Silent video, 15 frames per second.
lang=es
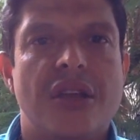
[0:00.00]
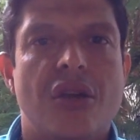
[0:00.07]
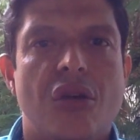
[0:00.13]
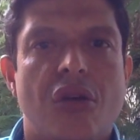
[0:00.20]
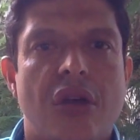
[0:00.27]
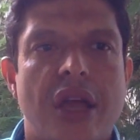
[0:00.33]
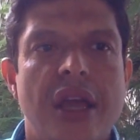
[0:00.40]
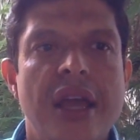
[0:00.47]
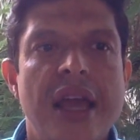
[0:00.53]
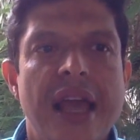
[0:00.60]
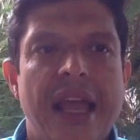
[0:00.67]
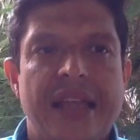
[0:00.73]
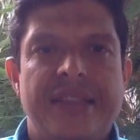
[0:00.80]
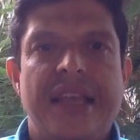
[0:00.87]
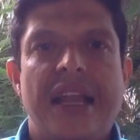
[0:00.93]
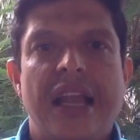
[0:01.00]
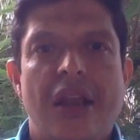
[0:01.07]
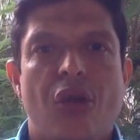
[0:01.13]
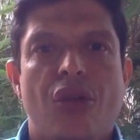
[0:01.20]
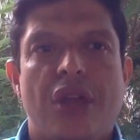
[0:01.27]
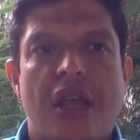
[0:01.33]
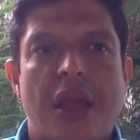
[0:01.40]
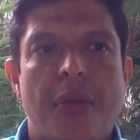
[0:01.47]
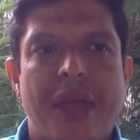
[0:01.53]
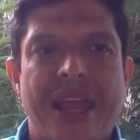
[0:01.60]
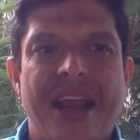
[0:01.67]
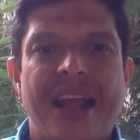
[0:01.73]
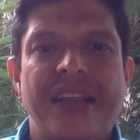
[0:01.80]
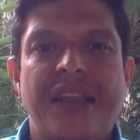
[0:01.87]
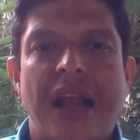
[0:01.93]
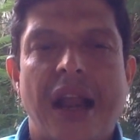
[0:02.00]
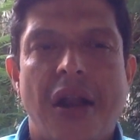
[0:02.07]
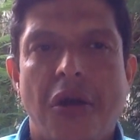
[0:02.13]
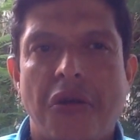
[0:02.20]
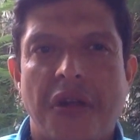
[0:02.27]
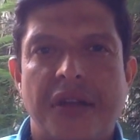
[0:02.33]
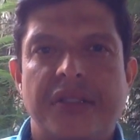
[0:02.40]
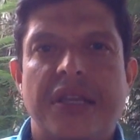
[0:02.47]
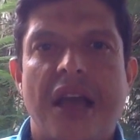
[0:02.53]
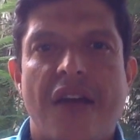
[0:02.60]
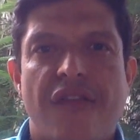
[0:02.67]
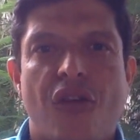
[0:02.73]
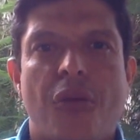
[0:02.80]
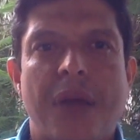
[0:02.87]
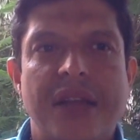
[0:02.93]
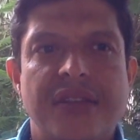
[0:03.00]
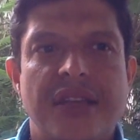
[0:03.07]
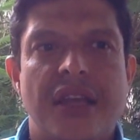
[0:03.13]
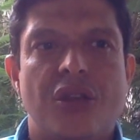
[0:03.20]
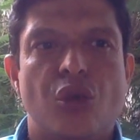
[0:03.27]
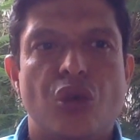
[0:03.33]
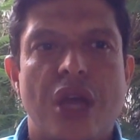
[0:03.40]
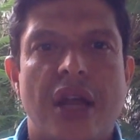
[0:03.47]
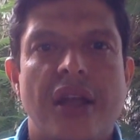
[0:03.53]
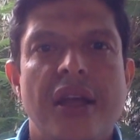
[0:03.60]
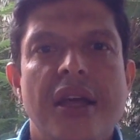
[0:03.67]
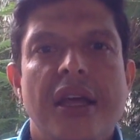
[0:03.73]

Yo creo que ese anhelo de que quieran entrar a la universidad o formarse y estudiar